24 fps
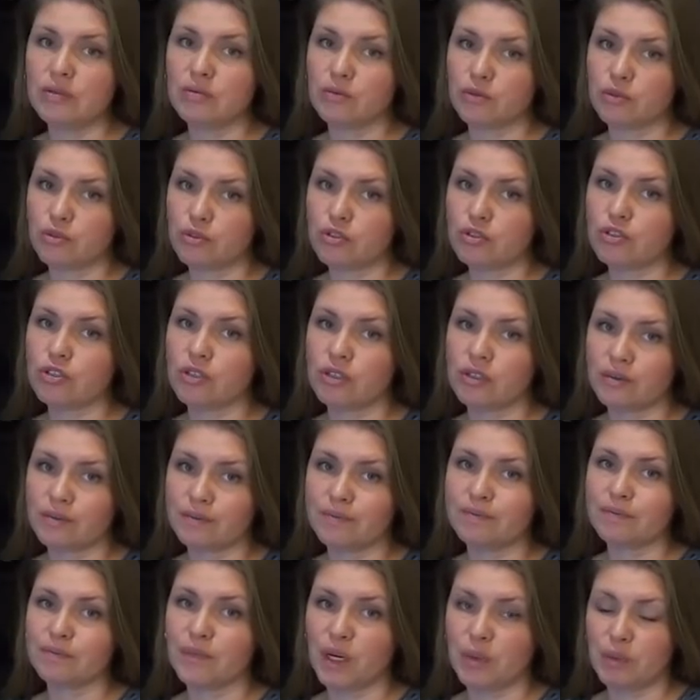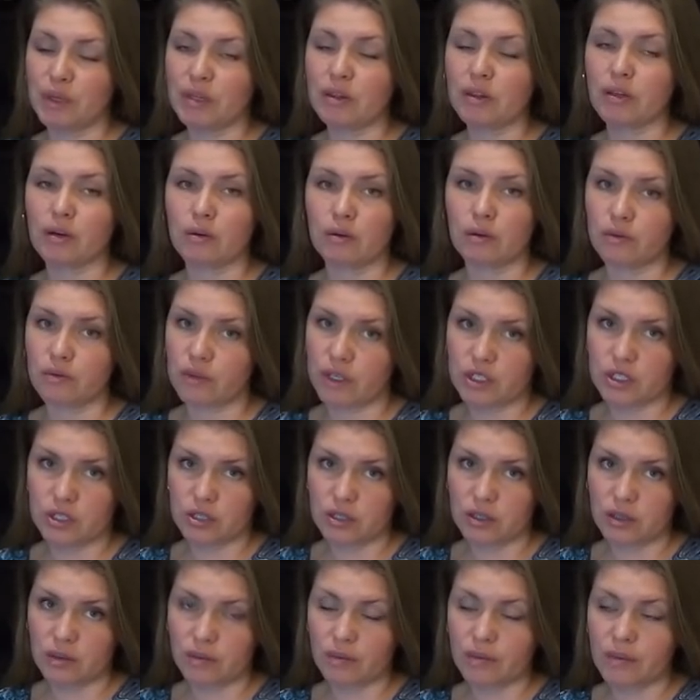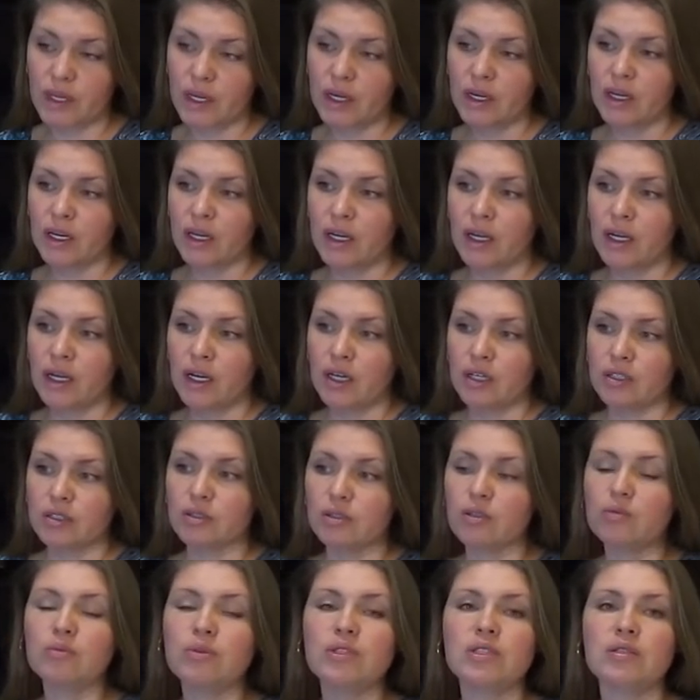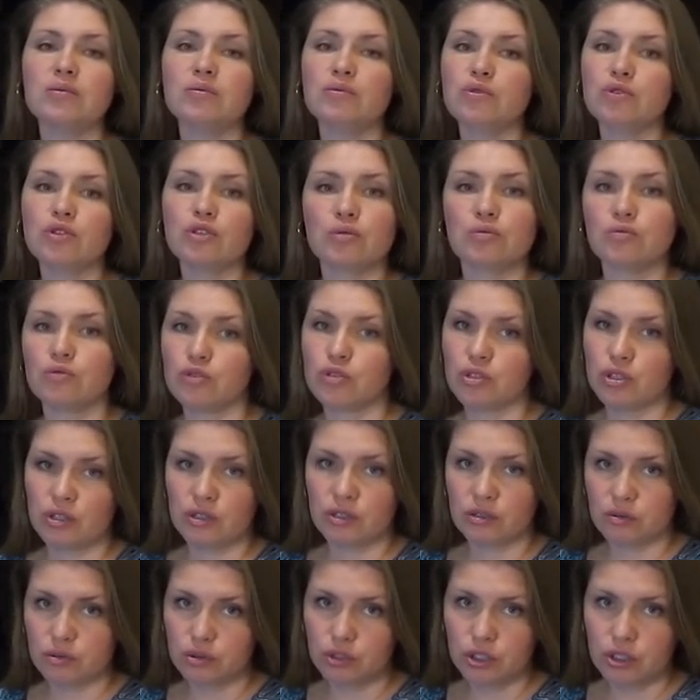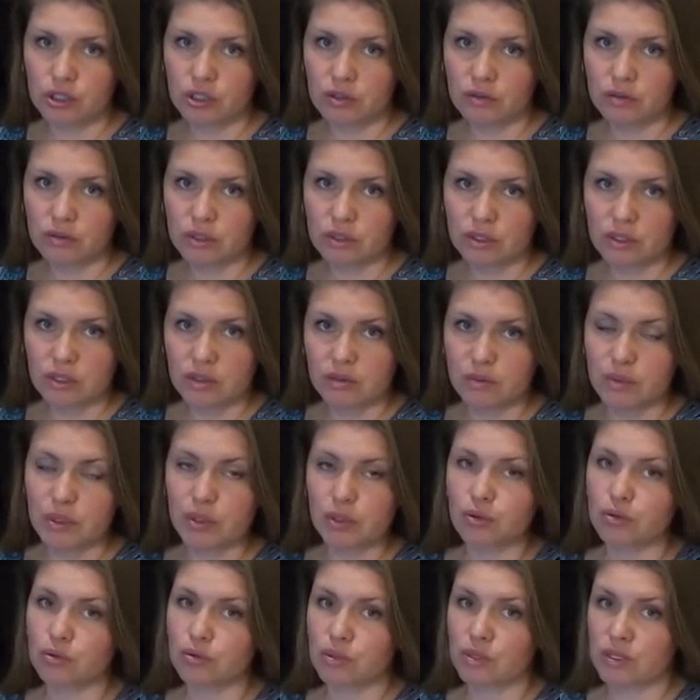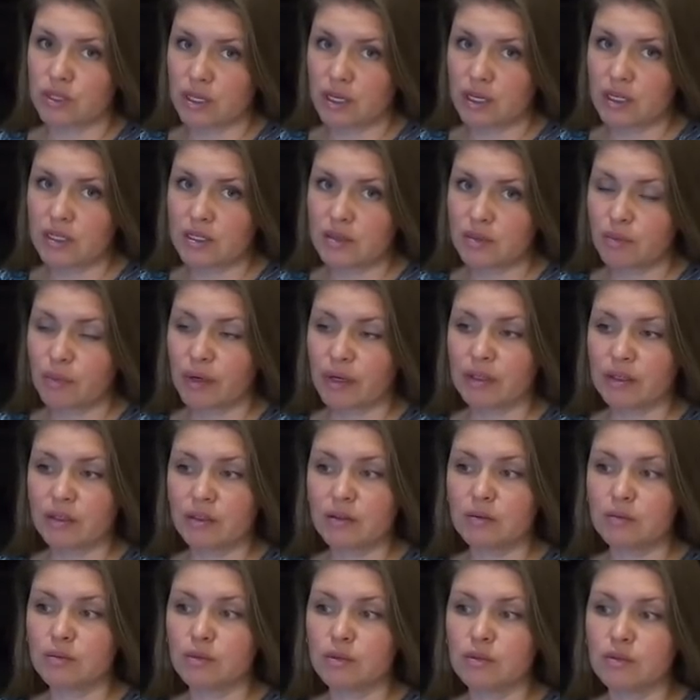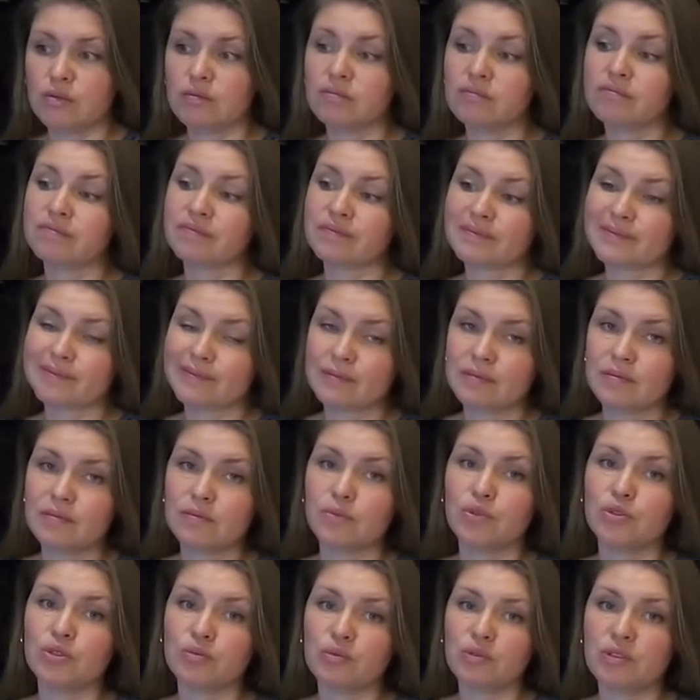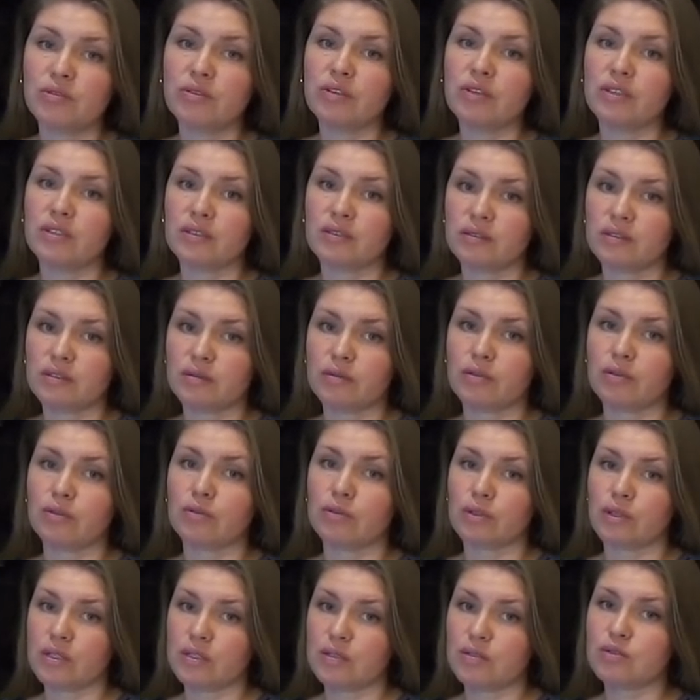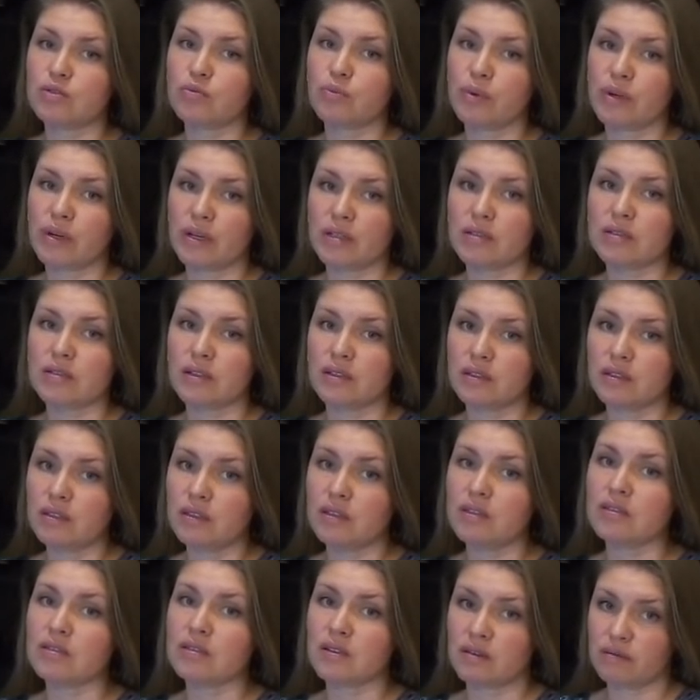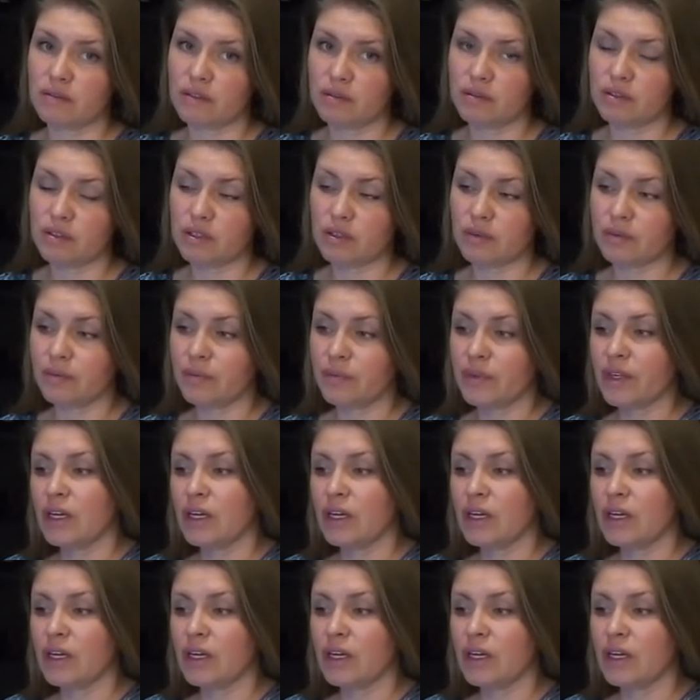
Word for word: немножечко момент такой важный. Но мы не можем уже это учитывать и наперед узнать, поэтому будем нивелировать вот эту разницу показаний из-за вывода.